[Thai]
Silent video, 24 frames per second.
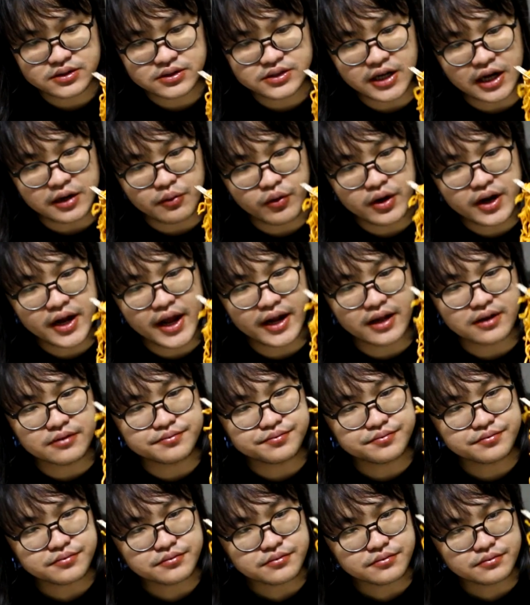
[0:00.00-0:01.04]
จัดว่าเด็ด
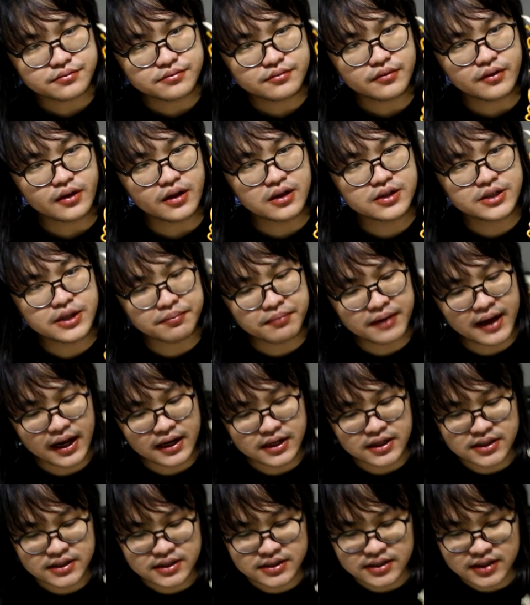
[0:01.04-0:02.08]
สำคัญ
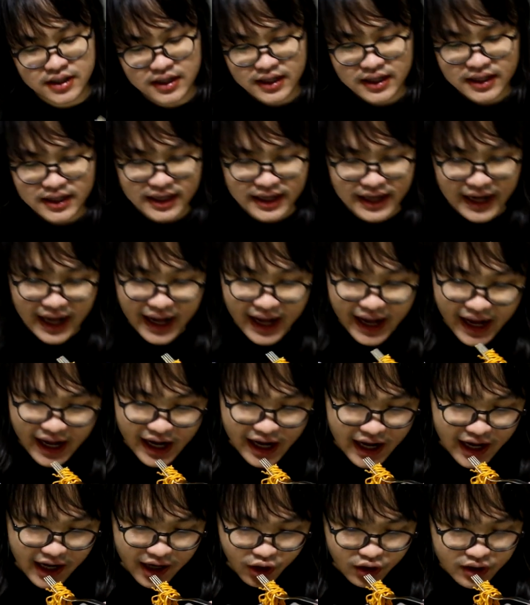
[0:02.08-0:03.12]
คือราคา
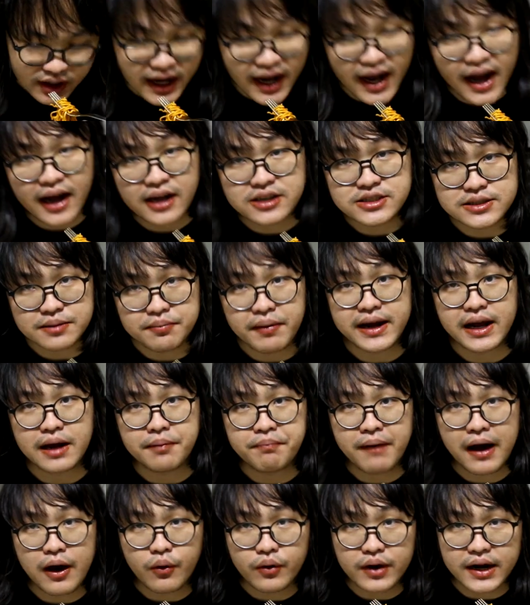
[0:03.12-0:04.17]
ค่อนข้างสบายกระ
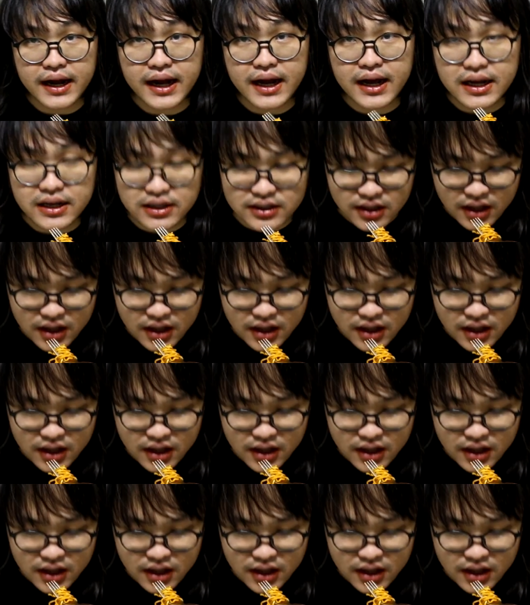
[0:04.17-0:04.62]
เป๋านะฮะ